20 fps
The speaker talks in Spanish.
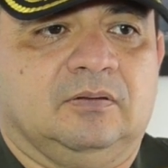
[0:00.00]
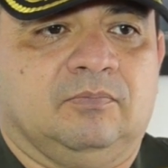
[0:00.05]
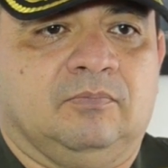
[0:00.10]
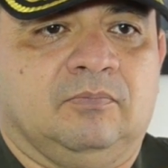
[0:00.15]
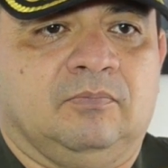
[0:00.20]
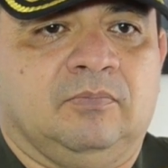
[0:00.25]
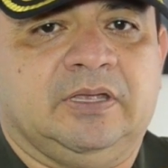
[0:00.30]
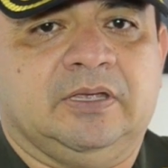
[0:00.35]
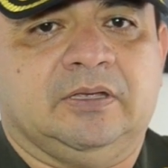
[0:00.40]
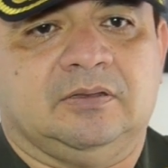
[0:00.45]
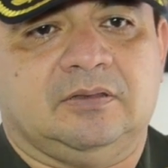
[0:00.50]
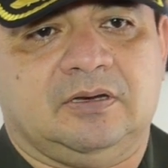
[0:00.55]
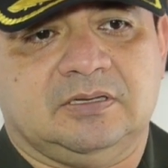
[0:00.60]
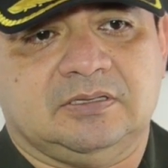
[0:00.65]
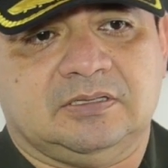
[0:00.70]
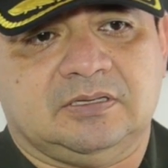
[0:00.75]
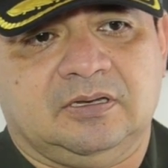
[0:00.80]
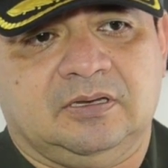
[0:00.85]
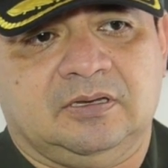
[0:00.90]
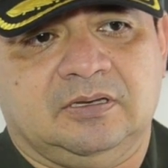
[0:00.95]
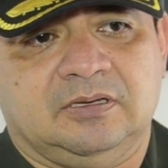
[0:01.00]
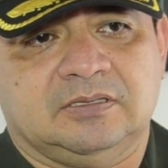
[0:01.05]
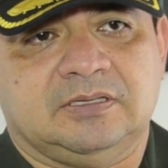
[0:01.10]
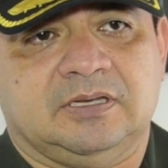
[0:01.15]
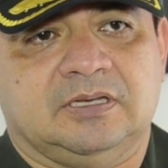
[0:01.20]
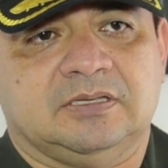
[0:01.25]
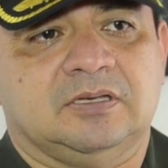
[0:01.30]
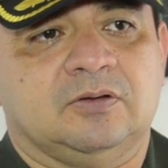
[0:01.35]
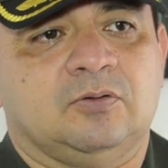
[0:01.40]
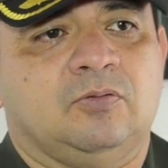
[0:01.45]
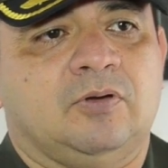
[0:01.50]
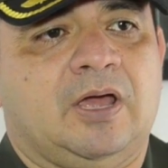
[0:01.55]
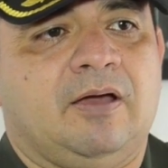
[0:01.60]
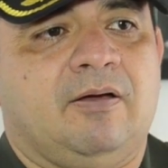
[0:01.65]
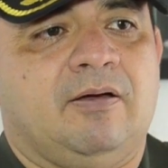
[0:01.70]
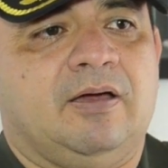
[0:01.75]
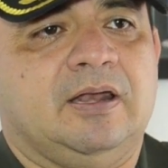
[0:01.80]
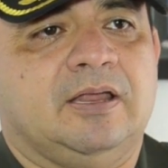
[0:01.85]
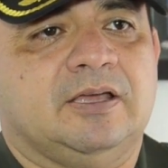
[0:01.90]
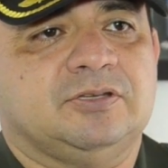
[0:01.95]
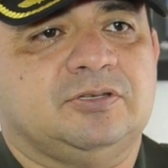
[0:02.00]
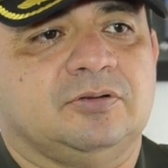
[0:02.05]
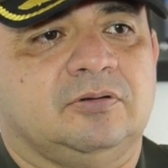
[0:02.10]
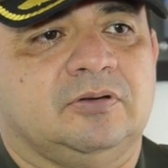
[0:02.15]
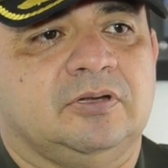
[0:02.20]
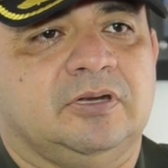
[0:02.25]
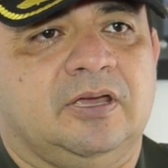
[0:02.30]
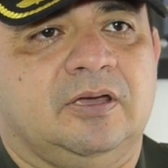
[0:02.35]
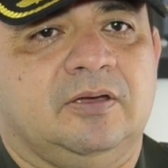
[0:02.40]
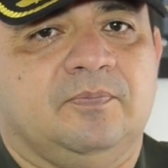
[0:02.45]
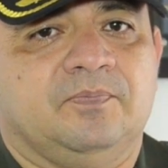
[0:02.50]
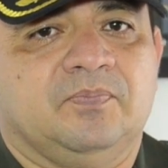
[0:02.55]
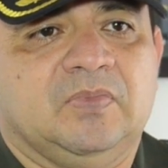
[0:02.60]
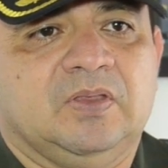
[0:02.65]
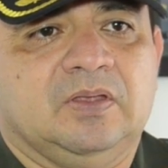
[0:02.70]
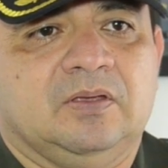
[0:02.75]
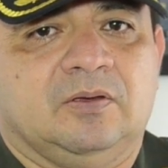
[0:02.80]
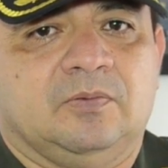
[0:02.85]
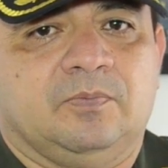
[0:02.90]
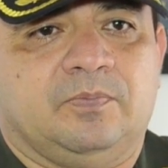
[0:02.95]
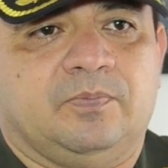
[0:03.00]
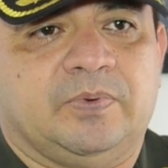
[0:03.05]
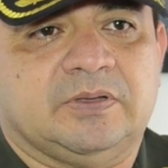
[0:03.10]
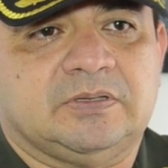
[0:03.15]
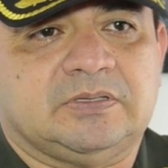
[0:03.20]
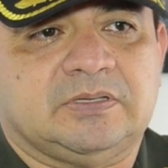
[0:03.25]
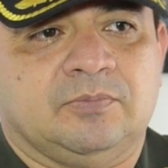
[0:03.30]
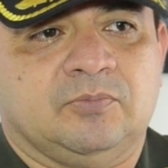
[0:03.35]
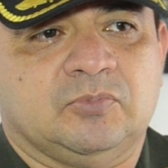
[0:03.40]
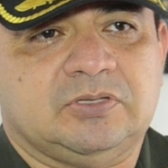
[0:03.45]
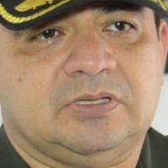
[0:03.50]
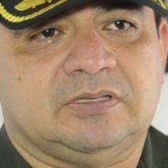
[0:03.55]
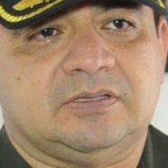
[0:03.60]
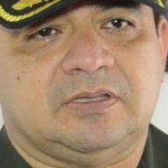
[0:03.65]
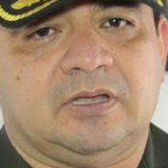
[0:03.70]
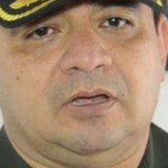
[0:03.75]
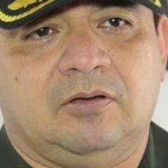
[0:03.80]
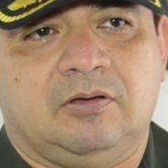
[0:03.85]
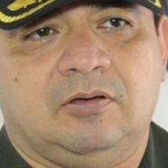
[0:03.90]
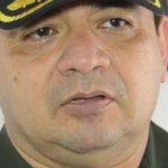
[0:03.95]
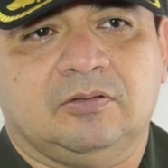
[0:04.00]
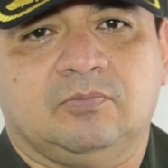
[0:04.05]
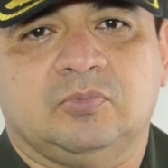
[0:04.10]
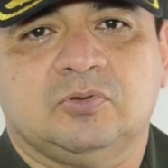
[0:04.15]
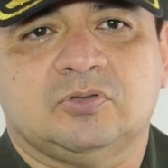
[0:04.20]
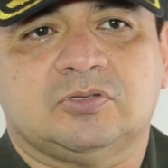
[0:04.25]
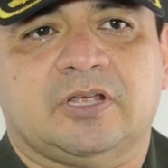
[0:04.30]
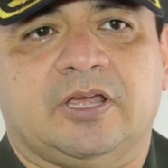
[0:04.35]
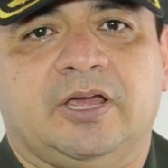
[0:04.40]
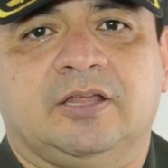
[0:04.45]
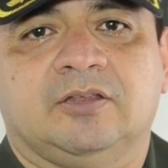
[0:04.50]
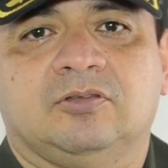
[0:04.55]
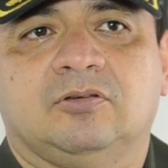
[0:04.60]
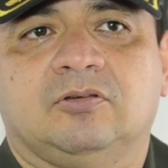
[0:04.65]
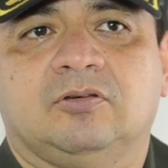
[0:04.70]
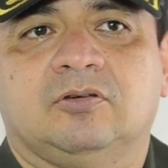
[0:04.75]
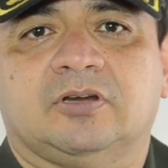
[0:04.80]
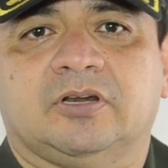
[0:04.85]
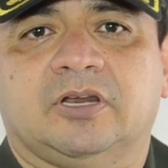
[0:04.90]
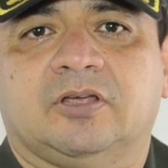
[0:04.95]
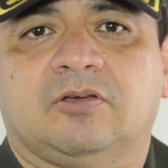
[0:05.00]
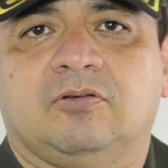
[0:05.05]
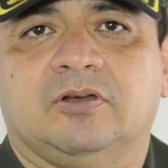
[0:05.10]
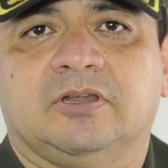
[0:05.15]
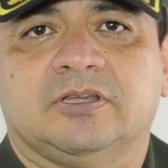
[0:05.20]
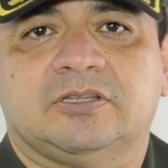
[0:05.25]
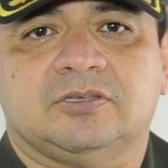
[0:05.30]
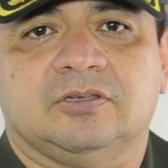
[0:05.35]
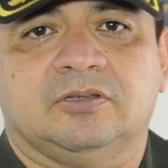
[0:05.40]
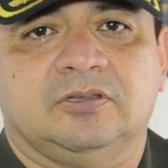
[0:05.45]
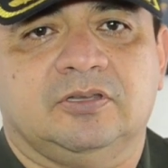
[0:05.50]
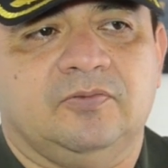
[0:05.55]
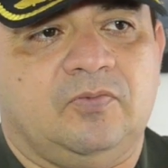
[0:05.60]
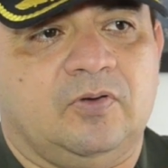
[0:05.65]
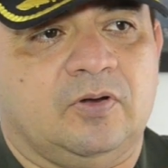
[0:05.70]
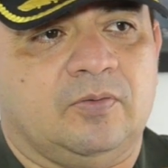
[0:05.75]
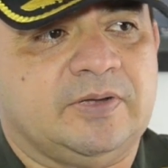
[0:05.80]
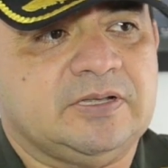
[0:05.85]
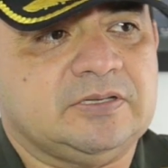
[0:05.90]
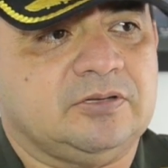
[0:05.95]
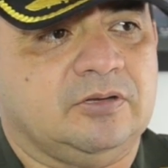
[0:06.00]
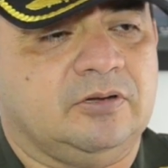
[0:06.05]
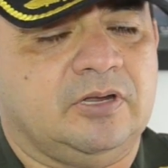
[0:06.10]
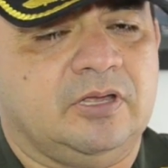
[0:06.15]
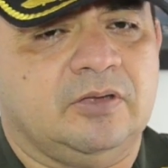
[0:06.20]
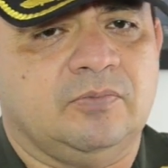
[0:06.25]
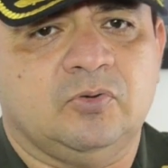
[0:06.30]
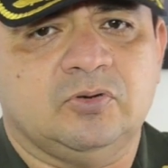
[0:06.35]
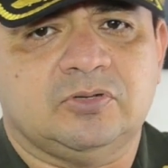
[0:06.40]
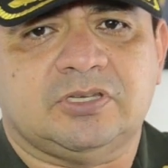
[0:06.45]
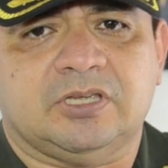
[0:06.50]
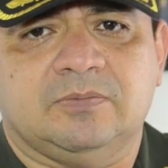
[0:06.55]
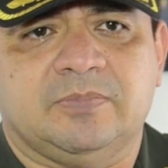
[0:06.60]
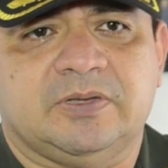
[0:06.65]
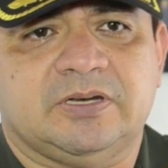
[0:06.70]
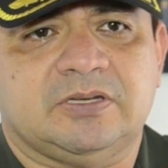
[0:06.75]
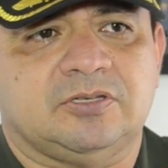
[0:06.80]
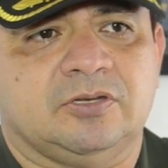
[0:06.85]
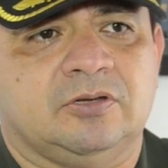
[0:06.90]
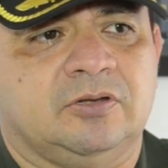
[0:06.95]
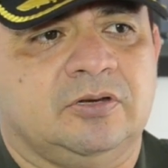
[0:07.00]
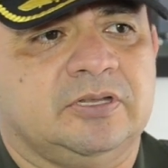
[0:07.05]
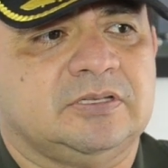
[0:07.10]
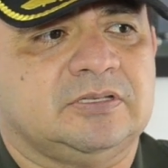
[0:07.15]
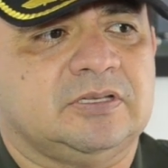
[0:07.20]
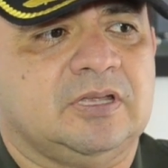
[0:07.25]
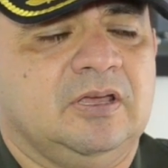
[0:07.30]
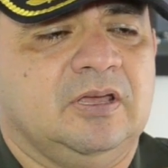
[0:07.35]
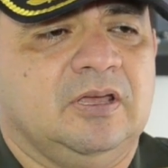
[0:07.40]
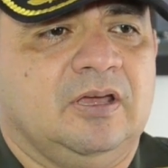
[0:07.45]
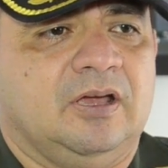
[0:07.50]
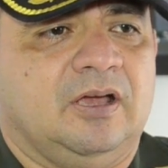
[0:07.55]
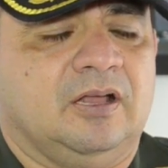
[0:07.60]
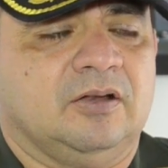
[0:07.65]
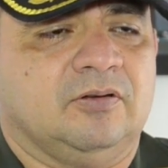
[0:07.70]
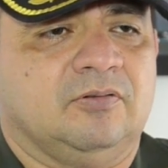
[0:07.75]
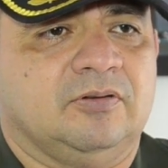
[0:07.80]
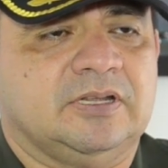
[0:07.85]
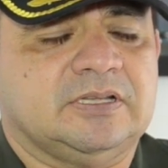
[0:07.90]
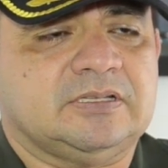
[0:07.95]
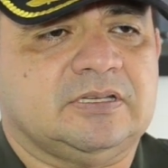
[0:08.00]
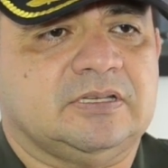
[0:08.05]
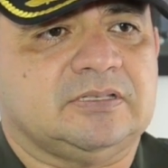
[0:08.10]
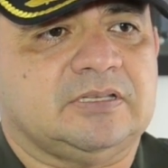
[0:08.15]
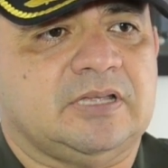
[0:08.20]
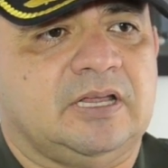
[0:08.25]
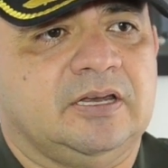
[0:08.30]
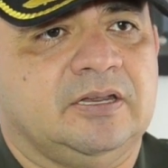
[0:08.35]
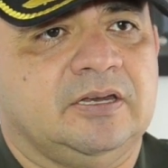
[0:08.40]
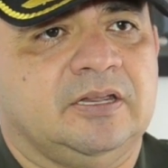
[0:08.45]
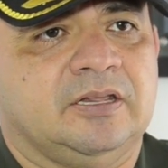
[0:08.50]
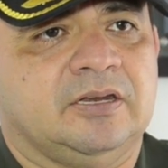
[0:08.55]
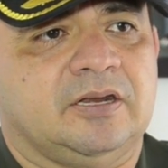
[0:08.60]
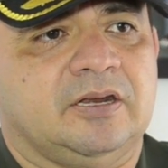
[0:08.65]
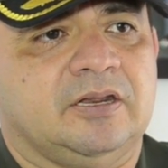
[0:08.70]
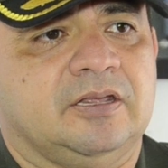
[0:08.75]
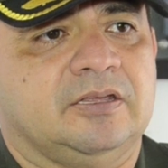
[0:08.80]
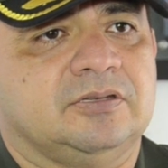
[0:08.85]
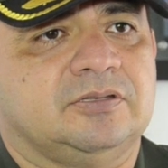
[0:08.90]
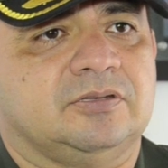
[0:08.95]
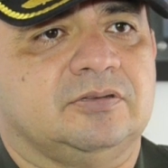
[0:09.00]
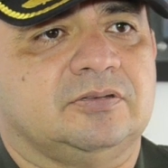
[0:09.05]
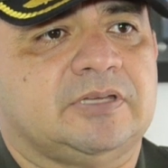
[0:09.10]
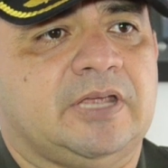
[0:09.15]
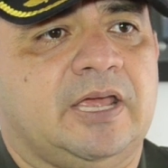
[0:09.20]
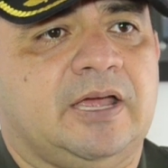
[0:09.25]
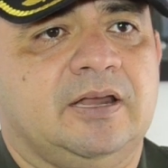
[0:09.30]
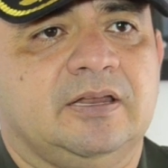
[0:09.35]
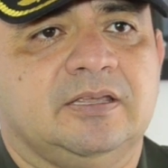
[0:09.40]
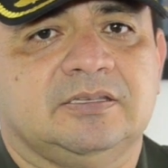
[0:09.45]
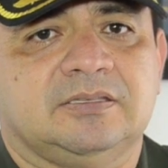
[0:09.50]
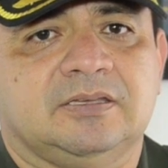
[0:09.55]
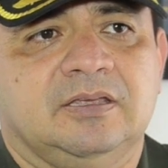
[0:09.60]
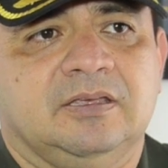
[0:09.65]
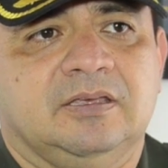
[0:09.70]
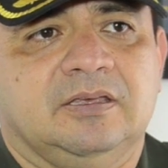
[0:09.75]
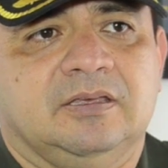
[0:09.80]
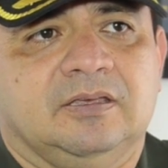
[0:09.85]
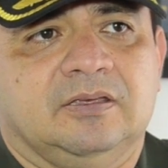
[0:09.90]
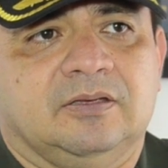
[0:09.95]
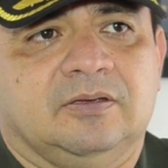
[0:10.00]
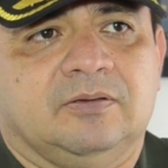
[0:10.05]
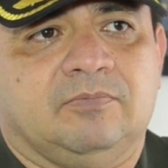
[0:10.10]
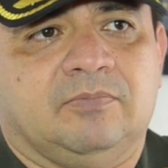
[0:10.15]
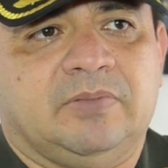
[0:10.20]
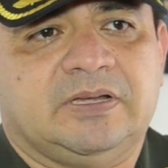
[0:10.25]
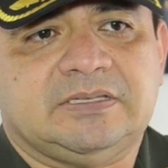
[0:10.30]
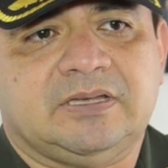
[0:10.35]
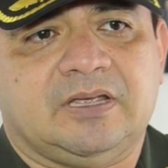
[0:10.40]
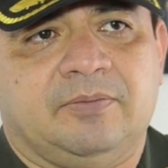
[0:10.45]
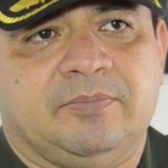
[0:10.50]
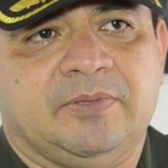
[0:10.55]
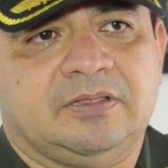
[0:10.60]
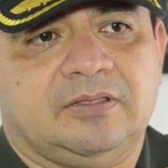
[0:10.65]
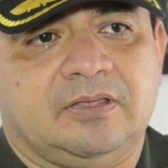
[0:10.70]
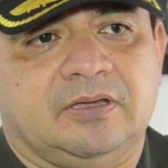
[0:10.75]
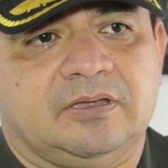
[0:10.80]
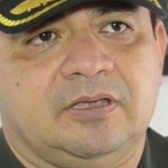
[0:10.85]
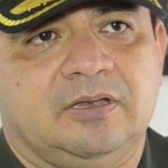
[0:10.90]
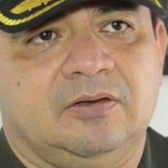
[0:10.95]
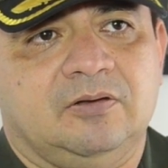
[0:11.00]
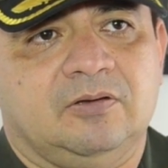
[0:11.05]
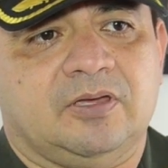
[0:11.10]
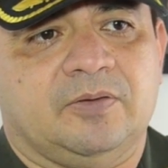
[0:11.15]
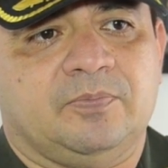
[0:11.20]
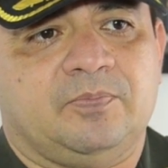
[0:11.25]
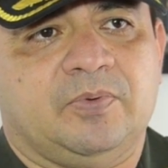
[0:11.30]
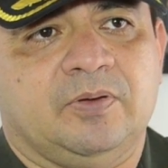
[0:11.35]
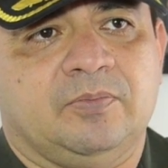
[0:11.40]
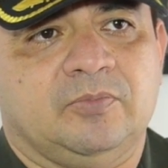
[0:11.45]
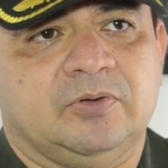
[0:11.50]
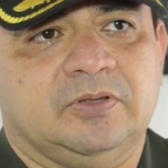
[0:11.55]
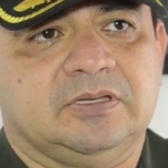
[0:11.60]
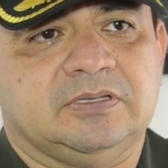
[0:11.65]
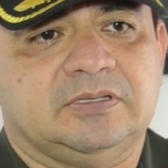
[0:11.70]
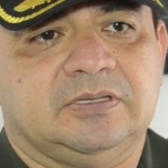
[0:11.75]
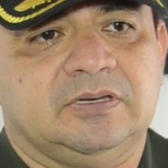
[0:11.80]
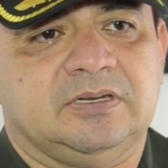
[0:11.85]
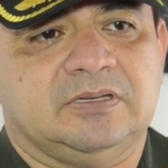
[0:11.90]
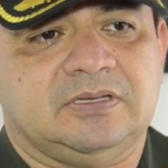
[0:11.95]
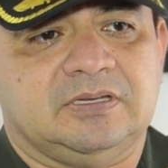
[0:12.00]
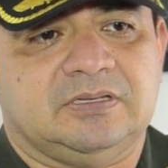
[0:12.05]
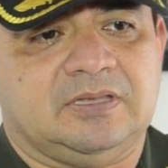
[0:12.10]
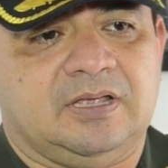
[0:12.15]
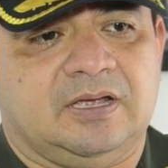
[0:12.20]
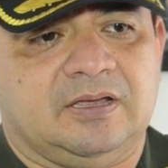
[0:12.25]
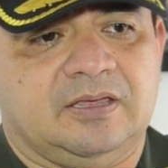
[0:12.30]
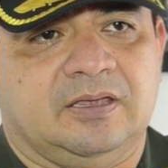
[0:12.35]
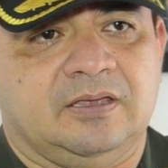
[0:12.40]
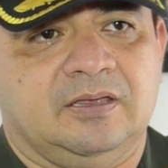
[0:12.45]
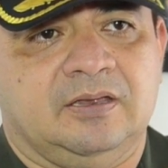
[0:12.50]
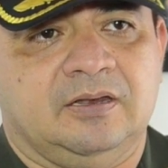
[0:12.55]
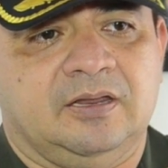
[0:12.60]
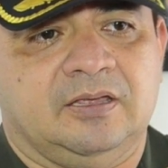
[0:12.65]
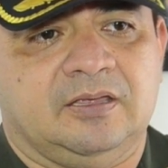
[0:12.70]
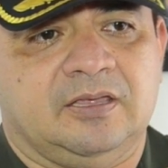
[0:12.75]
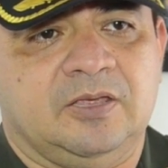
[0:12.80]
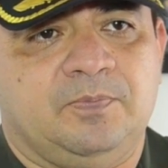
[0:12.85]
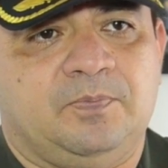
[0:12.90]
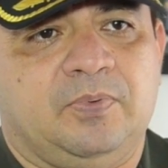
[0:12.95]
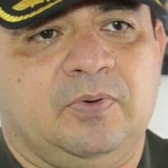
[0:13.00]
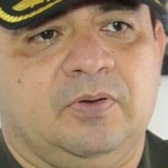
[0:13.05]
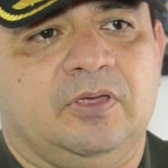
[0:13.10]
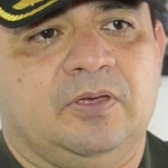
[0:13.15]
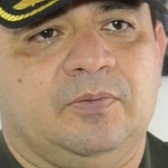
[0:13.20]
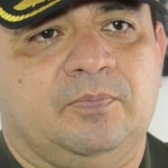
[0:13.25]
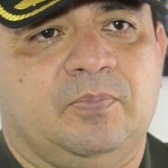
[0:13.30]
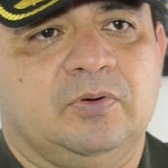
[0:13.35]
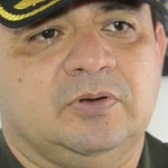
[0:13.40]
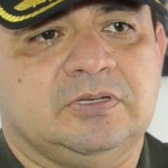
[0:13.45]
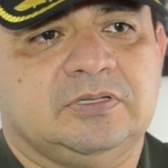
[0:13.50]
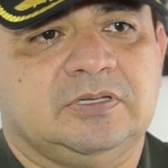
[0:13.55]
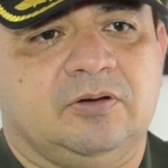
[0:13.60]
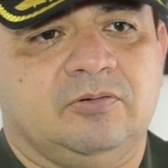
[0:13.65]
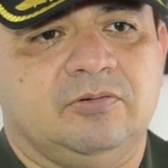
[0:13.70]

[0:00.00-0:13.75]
Mientras que se aseguraba la zona, pues hemos estado buscando recolección de información, hay muchas versiones, algunas que salen en redes sociales, Básicamente aquí lo que podemos decir es hasta que el equipo de Policía